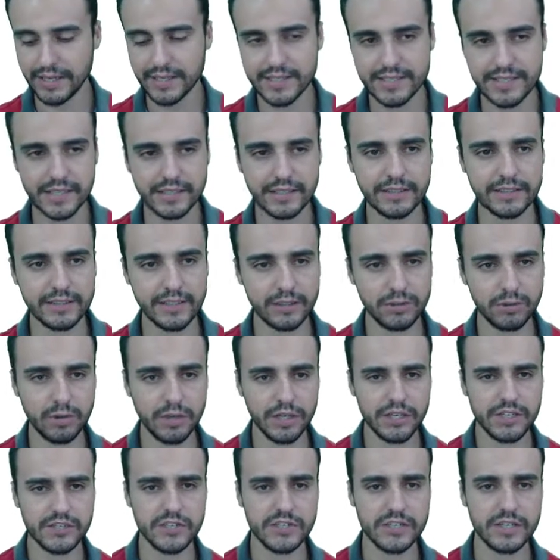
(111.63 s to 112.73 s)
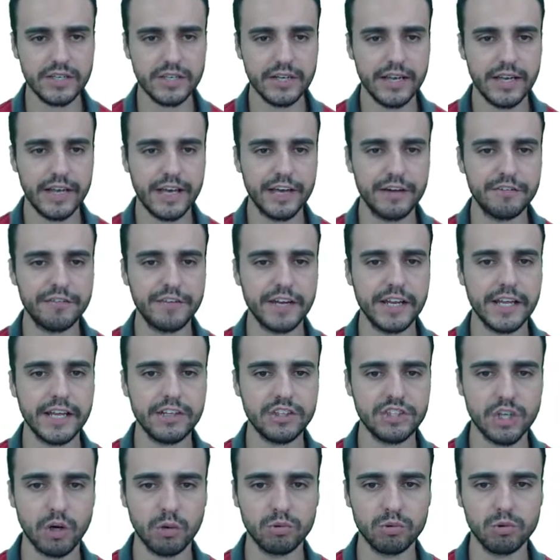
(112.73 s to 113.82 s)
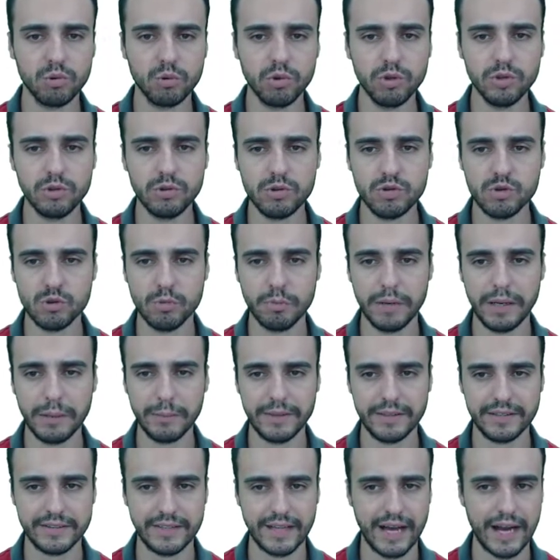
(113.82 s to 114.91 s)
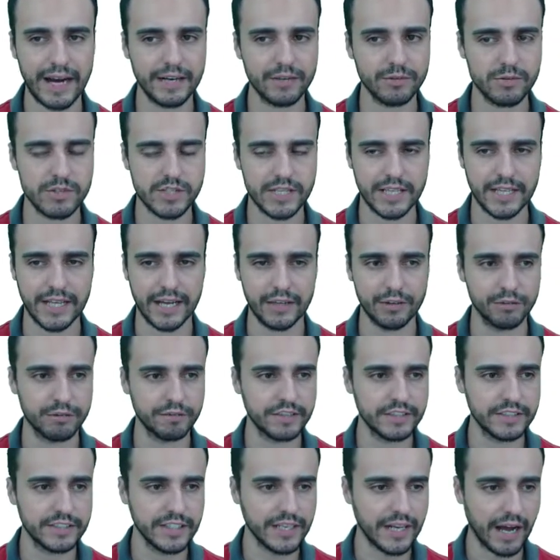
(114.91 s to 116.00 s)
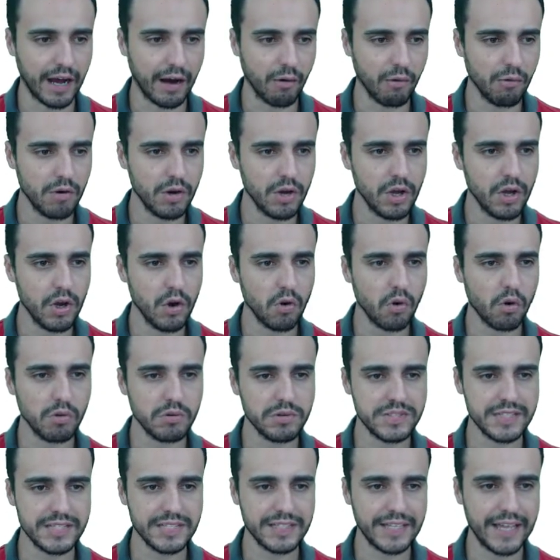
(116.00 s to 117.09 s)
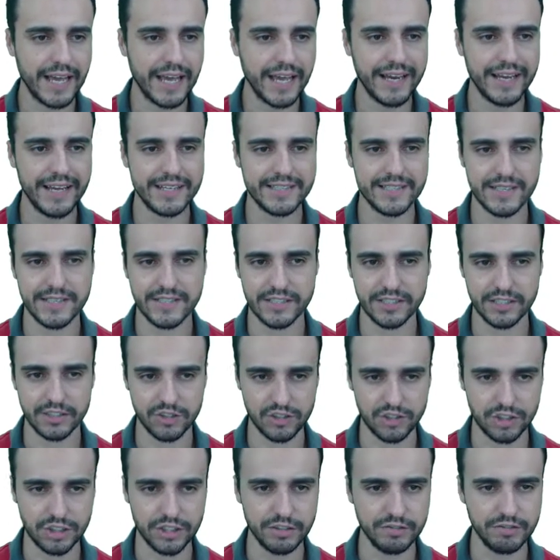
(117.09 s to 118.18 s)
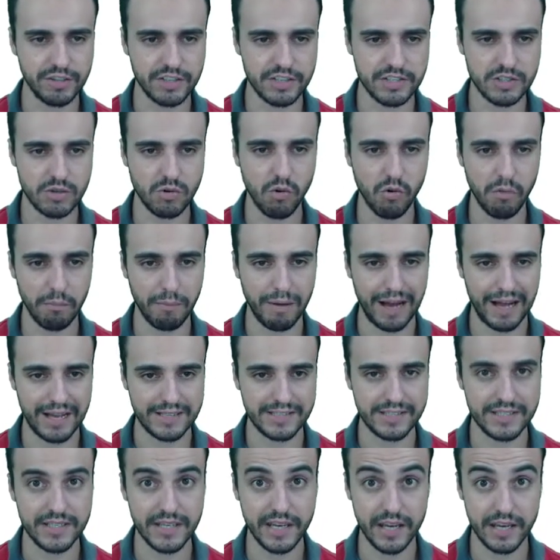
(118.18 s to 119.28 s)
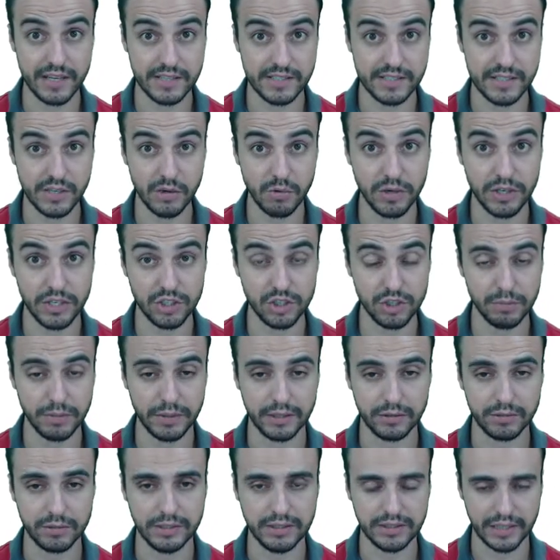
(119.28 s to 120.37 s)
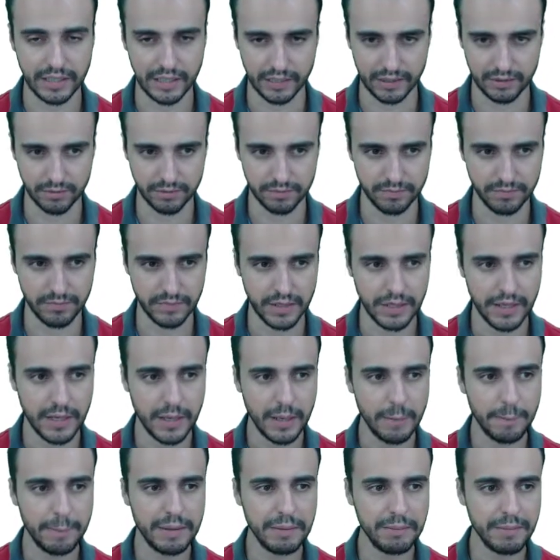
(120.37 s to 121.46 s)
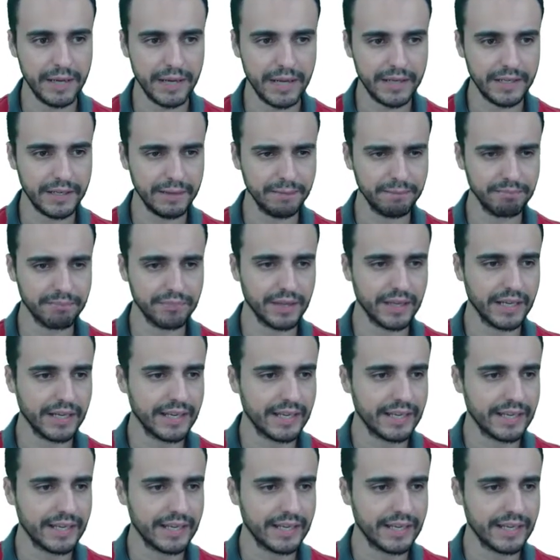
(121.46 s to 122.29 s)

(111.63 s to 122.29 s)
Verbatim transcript: 72 referente ao turno suplementar no Senado Federal, considere as assertivas com base em seu regimento interno. Primeira,